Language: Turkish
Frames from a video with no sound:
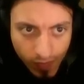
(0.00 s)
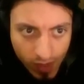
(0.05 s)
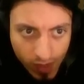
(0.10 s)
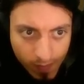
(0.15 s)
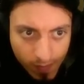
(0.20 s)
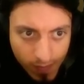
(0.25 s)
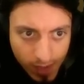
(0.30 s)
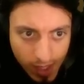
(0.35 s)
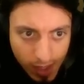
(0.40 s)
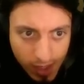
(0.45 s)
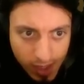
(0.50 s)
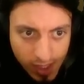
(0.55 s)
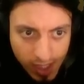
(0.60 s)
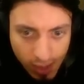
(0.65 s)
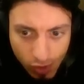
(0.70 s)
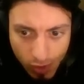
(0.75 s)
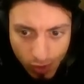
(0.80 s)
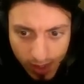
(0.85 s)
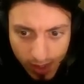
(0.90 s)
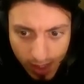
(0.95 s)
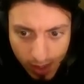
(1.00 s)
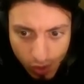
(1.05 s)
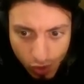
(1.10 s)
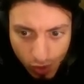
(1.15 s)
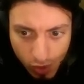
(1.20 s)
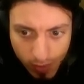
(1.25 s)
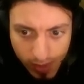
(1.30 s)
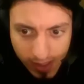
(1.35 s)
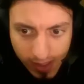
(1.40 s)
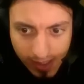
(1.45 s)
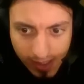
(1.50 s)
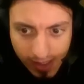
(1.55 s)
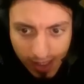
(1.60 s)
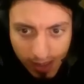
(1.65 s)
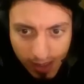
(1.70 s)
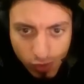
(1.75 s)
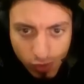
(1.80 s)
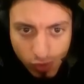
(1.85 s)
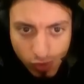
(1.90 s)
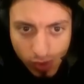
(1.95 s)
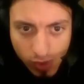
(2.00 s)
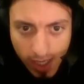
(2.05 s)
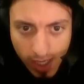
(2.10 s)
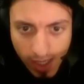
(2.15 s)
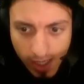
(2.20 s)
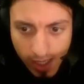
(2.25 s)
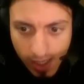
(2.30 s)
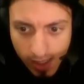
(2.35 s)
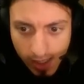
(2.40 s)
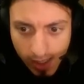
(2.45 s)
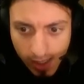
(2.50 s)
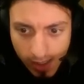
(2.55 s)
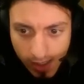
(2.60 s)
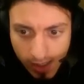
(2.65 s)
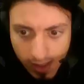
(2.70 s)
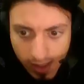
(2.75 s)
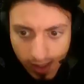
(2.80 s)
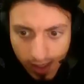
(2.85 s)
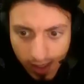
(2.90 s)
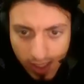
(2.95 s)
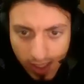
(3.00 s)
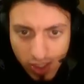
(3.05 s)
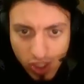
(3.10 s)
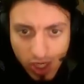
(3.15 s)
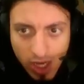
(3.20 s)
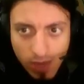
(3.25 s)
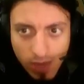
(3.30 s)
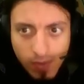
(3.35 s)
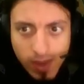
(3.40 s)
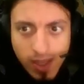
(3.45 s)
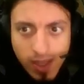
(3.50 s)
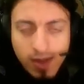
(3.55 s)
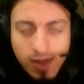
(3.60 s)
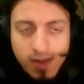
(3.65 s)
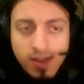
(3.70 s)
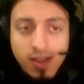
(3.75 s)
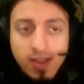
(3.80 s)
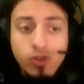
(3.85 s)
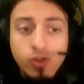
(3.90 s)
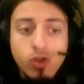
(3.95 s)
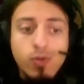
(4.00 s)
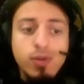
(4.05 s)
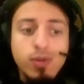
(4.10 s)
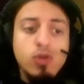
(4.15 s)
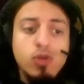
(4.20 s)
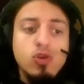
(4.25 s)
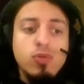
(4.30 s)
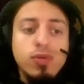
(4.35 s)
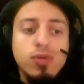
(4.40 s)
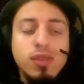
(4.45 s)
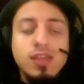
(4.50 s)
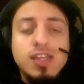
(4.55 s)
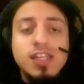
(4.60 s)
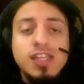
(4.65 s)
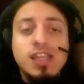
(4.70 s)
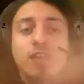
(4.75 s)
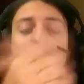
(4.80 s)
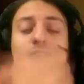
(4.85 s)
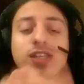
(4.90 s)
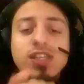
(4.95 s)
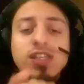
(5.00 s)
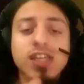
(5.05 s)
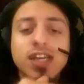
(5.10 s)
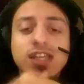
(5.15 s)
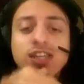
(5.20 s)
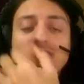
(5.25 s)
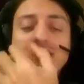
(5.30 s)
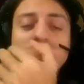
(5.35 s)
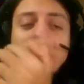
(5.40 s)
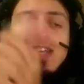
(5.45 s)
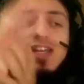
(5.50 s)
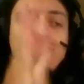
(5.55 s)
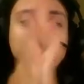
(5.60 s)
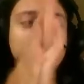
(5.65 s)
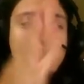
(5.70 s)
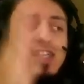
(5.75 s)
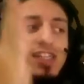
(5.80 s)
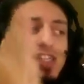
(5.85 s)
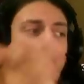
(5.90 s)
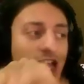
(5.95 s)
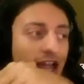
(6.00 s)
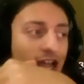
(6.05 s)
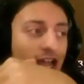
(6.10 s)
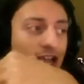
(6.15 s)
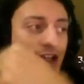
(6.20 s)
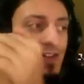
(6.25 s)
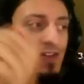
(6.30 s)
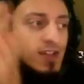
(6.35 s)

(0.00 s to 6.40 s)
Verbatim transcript: Bir de sıcak domates çorbası ısıtalım şurada. Aç abi. Domates çorbasını içtik mi sıcak sıcak ne ısınırız ha.